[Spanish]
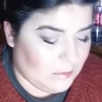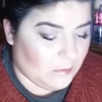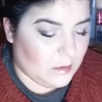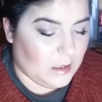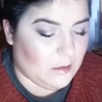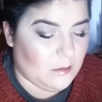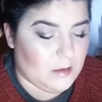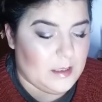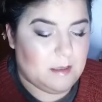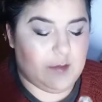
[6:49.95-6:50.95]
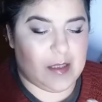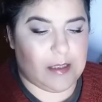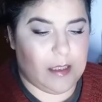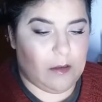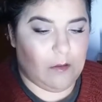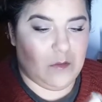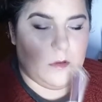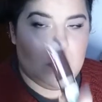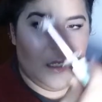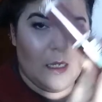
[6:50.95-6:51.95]
Y luego tengo eh, más claro
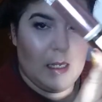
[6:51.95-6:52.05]
aún